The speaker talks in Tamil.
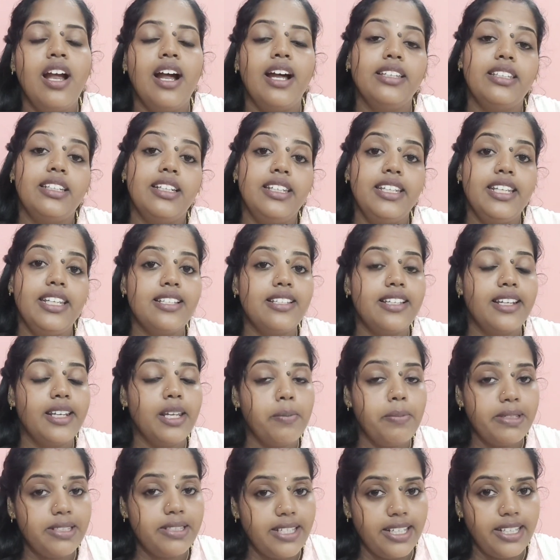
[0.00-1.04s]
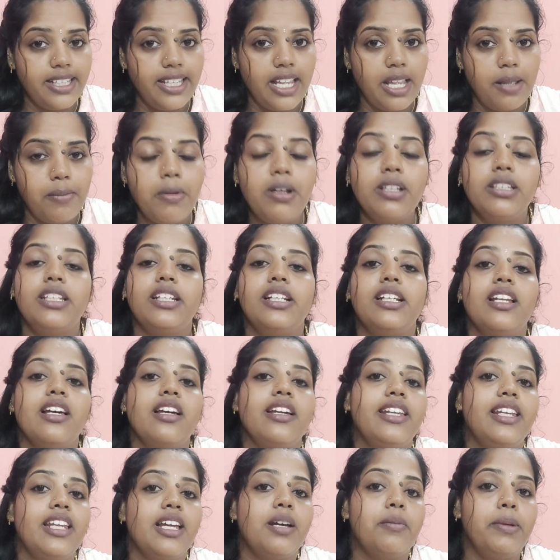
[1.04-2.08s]
அதில் நீங்கள் நிறைய பேர் சேர்ந்து ஏமாந்துருக்கலாம்
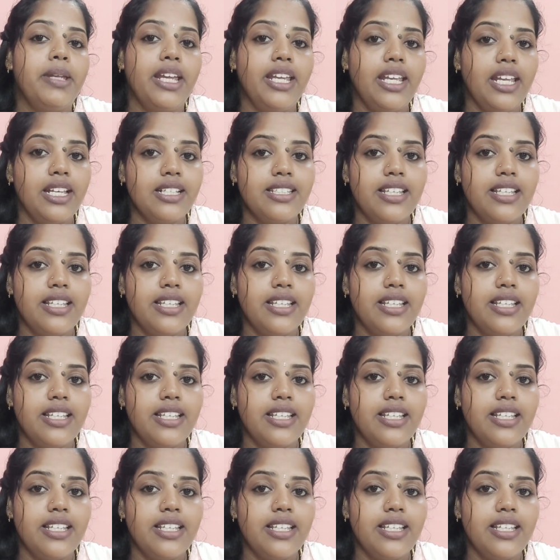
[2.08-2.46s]
இல்லை அப்படியே